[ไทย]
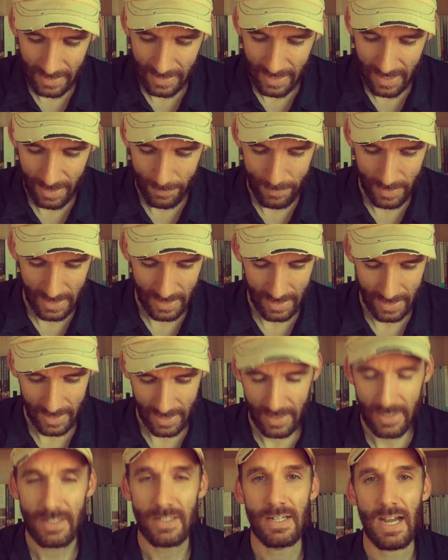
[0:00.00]
นะครับ
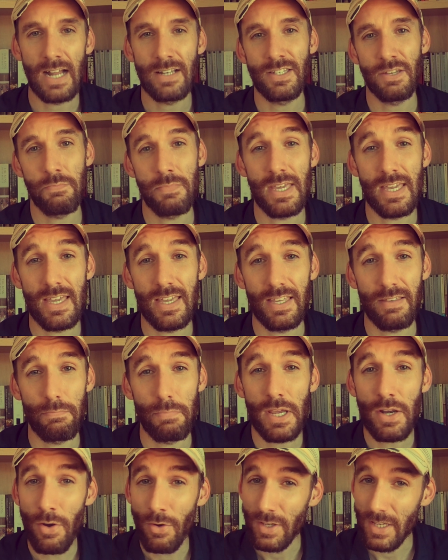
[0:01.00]
คืออาจจะมี
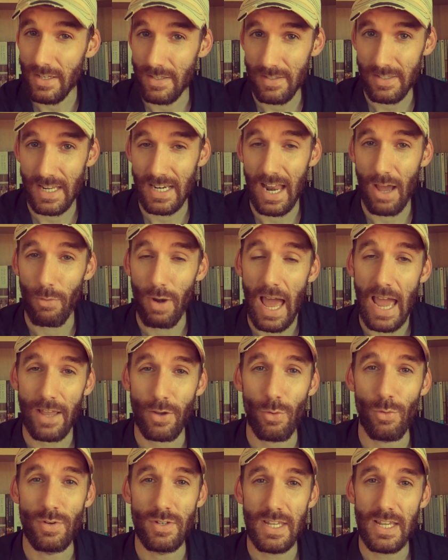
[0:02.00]
พี่น้องคริสเตียนเราหลาย
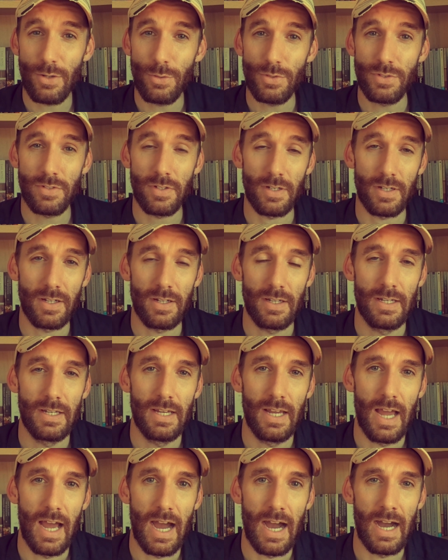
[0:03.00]
คนที่รู้สึก
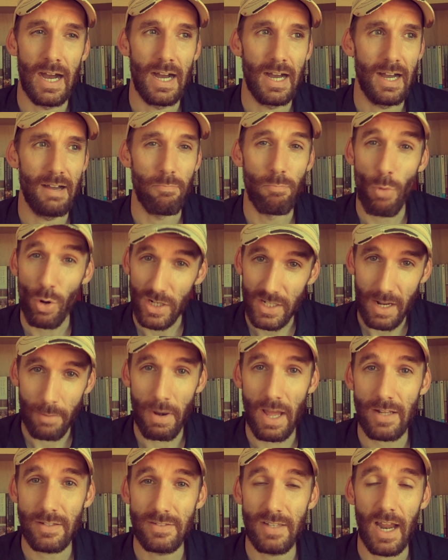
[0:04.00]
หมดกำ
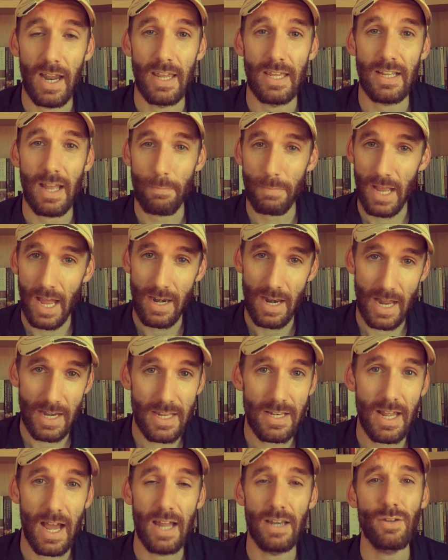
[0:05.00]
ลังใจกับการอธิ
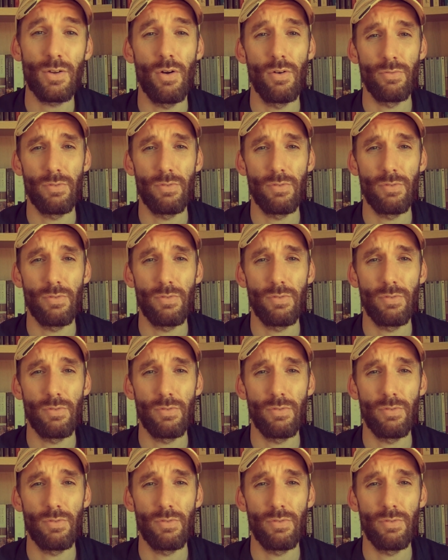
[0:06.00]
ษฐานของ